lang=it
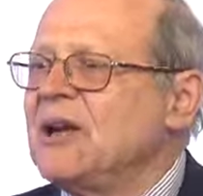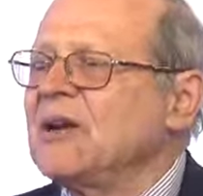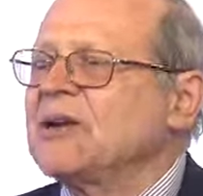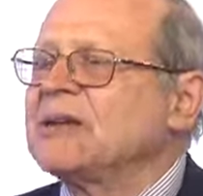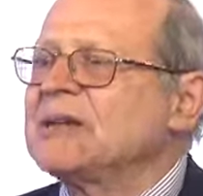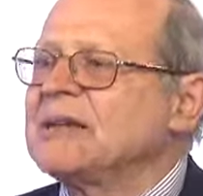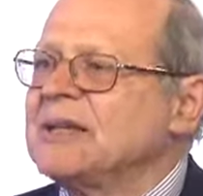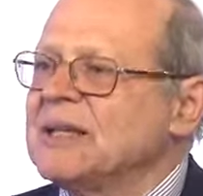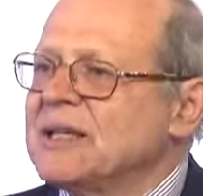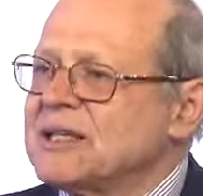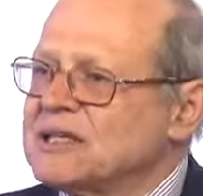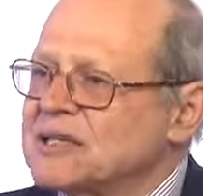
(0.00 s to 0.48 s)

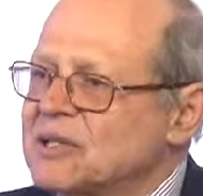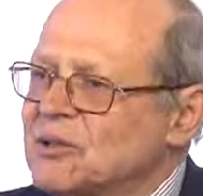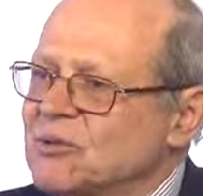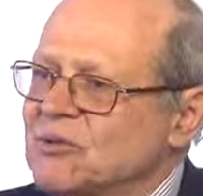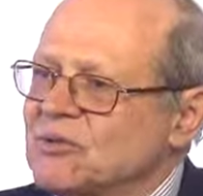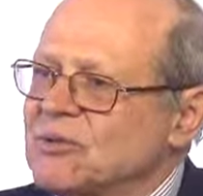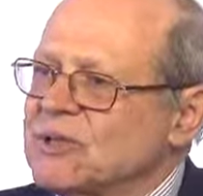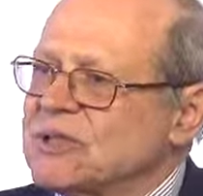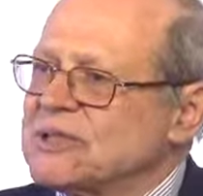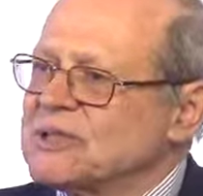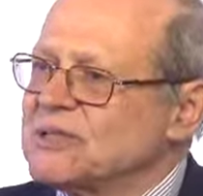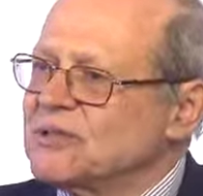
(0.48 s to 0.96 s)
delle
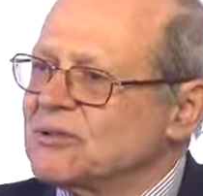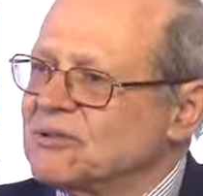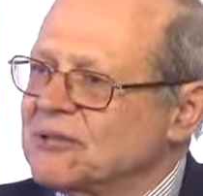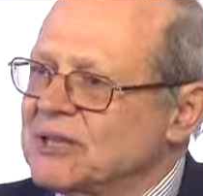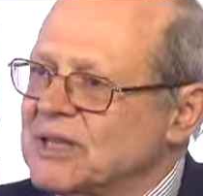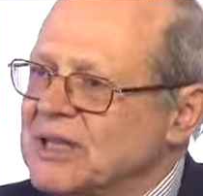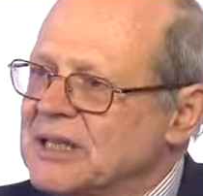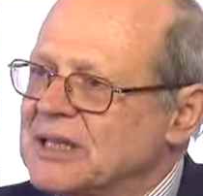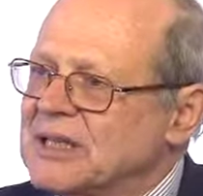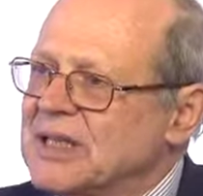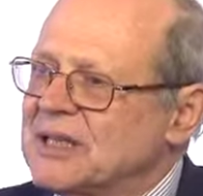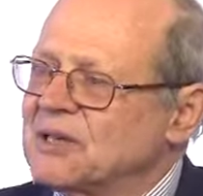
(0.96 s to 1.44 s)

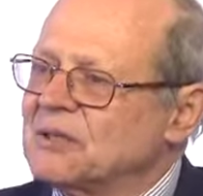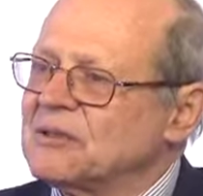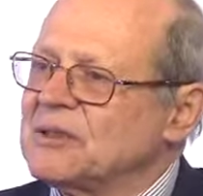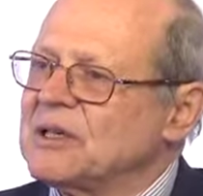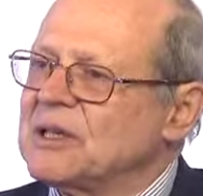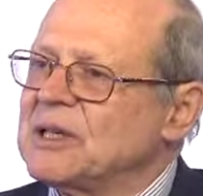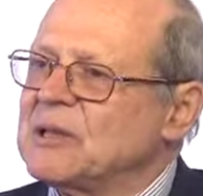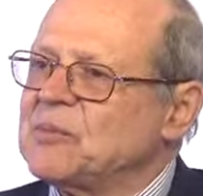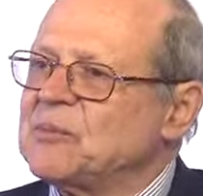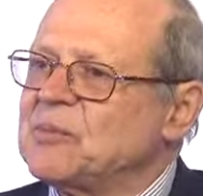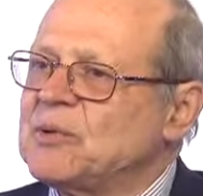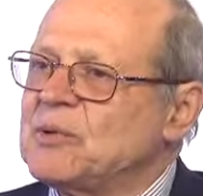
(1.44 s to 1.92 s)
assicurazioni che danno
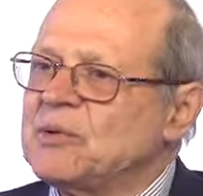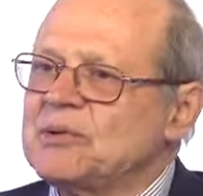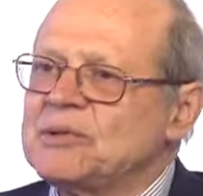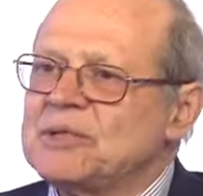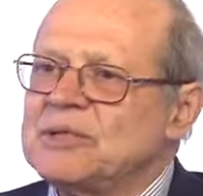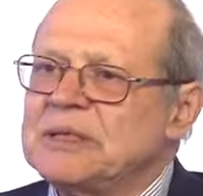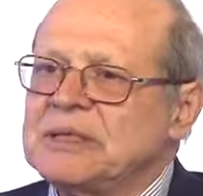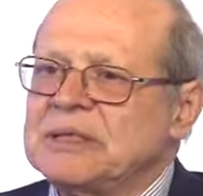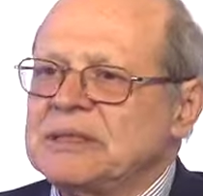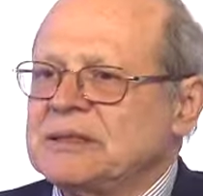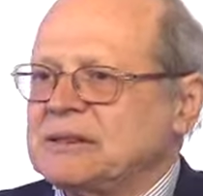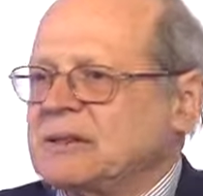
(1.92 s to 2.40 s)
delle
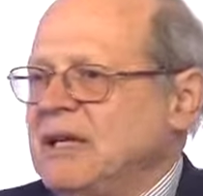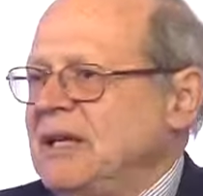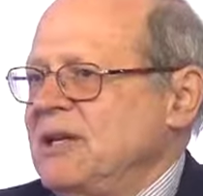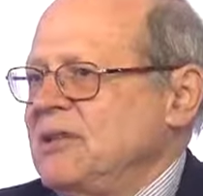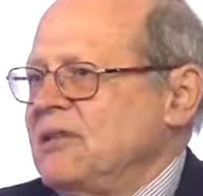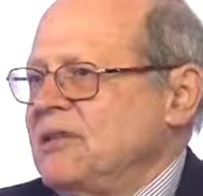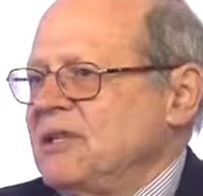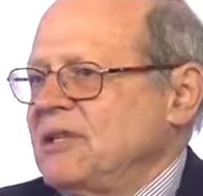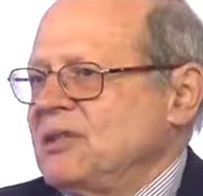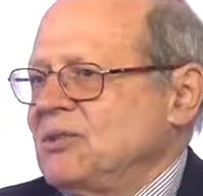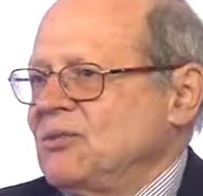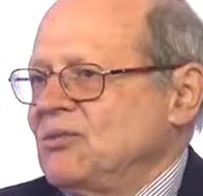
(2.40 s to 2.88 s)
poggi, e
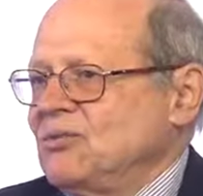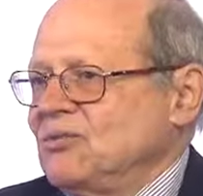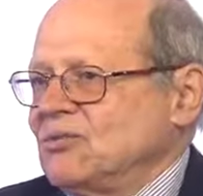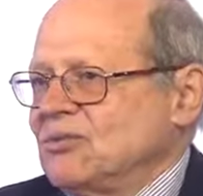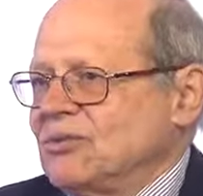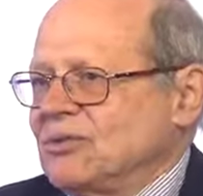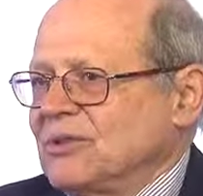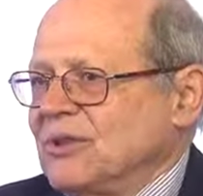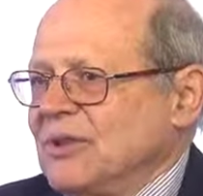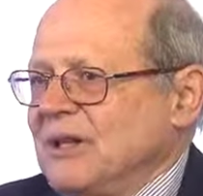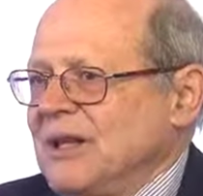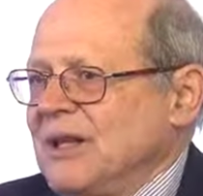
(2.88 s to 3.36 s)
c'è di
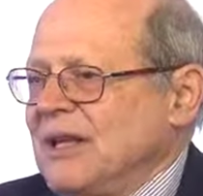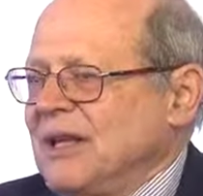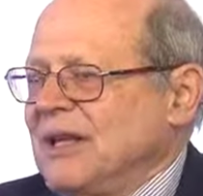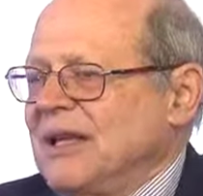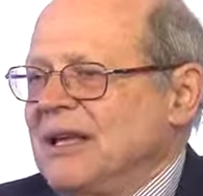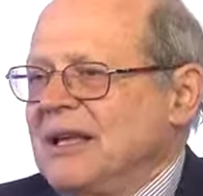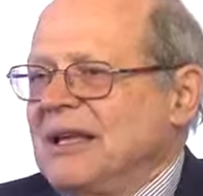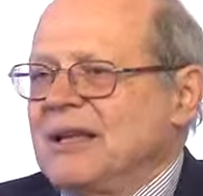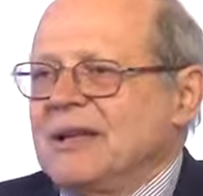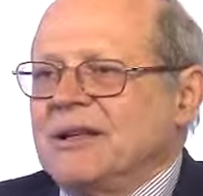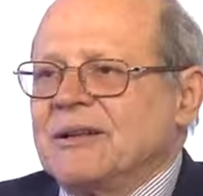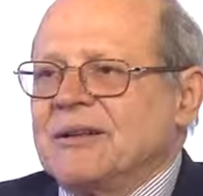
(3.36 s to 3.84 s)
tutto,
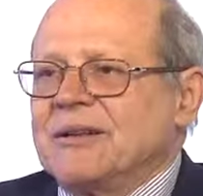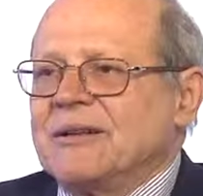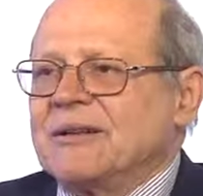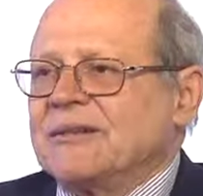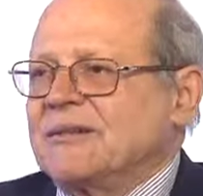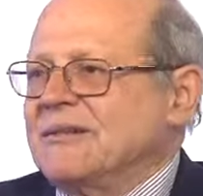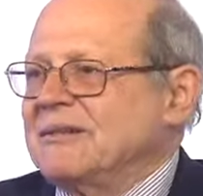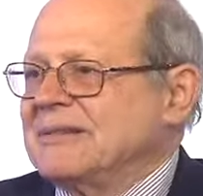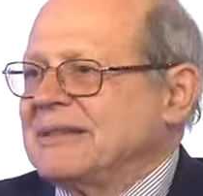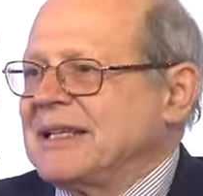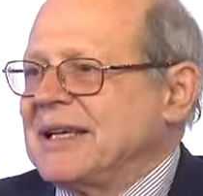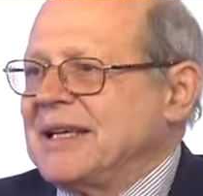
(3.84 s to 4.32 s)

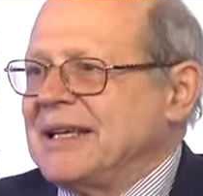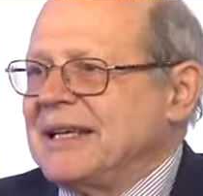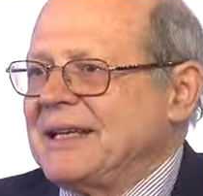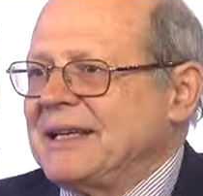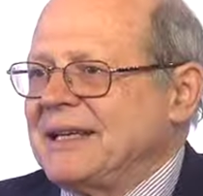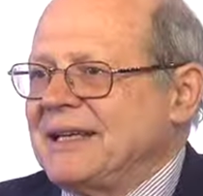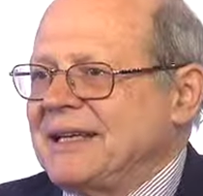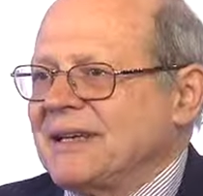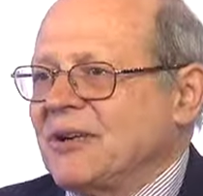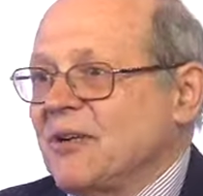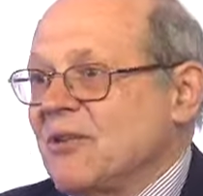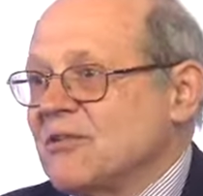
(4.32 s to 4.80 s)

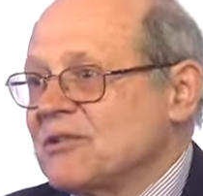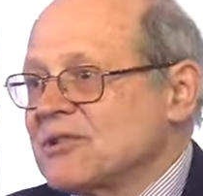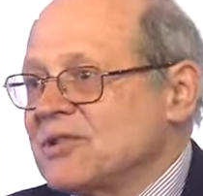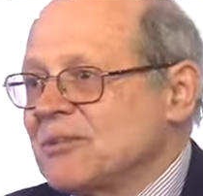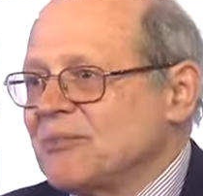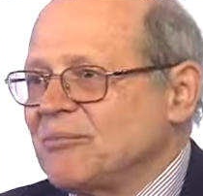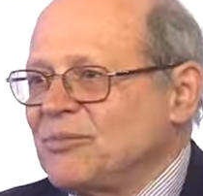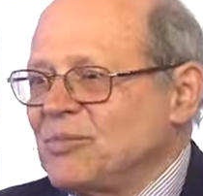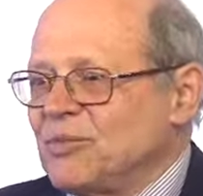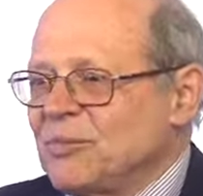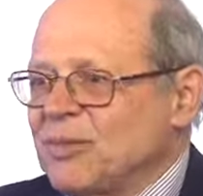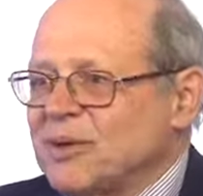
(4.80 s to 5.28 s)
dalle
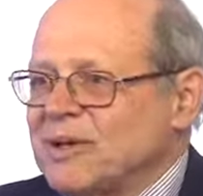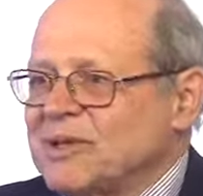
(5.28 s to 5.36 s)
cose più